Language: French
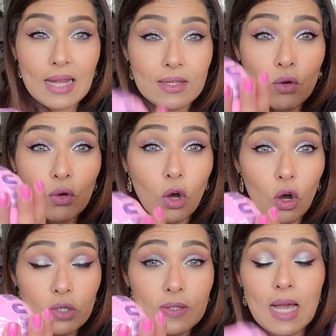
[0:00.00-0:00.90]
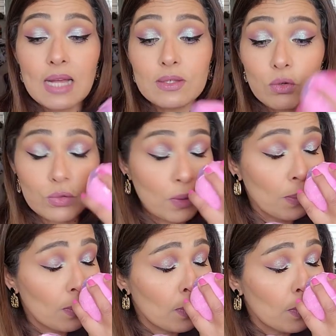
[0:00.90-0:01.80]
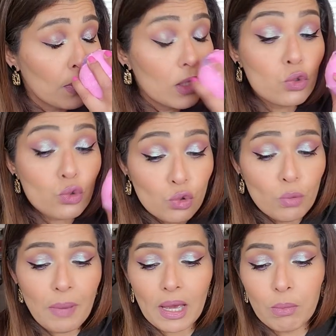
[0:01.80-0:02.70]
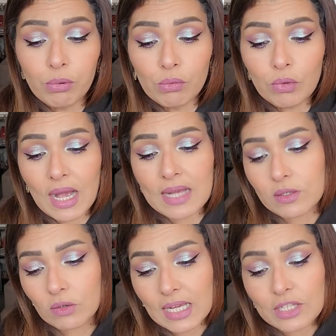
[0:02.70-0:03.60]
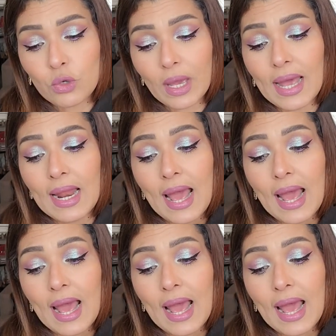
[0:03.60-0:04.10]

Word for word: elles sont grosses, elles sont super bon, elles sont naturelles,